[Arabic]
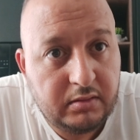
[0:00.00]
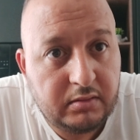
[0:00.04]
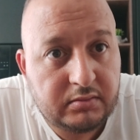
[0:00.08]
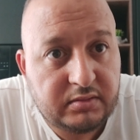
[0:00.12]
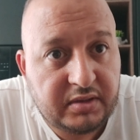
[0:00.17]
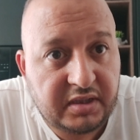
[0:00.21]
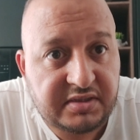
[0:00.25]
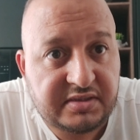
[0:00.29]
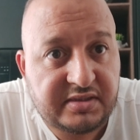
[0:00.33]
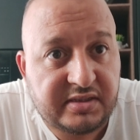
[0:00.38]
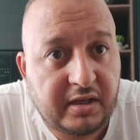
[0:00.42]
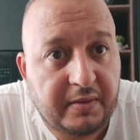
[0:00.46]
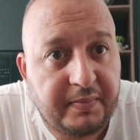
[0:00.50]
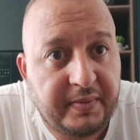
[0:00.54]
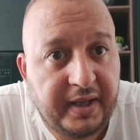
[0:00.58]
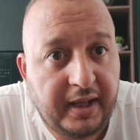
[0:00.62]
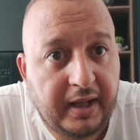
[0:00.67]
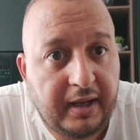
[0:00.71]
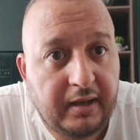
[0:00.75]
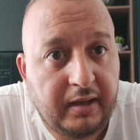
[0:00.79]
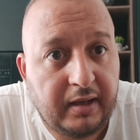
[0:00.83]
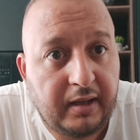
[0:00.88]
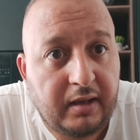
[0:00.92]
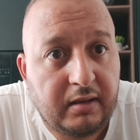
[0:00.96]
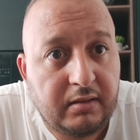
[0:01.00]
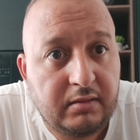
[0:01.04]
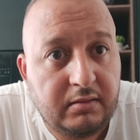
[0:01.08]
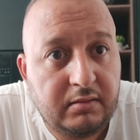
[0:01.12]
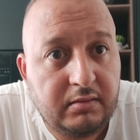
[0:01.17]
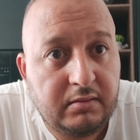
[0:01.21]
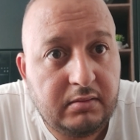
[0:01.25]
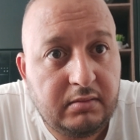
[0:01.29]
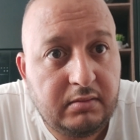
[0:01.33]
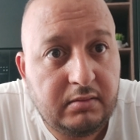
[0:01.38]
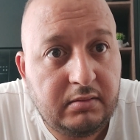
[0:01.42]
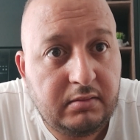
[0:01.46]
ترزق بيه على الله
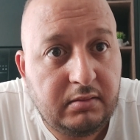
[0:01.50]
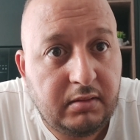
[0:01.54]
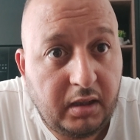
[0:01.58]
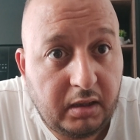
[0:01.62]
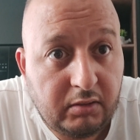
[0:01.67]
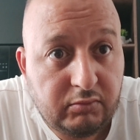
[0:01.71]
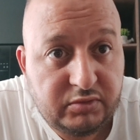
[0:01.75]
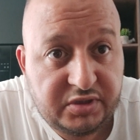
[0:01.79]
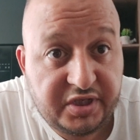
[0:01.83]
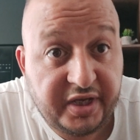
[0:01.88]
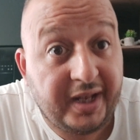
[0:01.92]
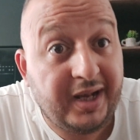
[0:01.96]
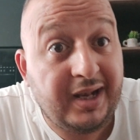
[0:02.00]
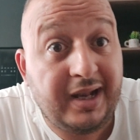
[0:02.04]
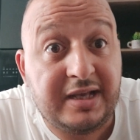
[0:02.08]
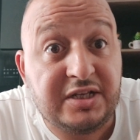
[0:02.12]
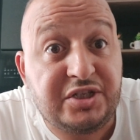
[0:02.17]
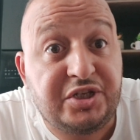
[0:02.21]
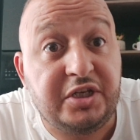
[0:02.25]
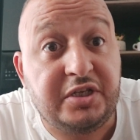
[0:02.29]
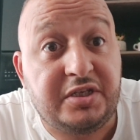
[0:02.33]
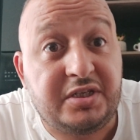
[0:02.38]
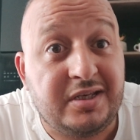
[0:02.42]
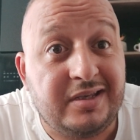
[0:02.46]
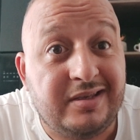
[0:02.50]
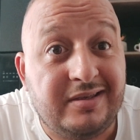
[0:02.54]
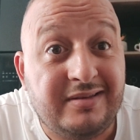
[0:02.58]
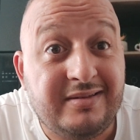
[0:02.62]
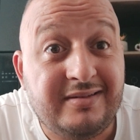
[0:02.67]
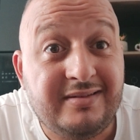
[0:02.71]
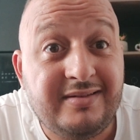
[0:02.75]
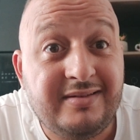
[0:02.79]
او انت يلاه جيتي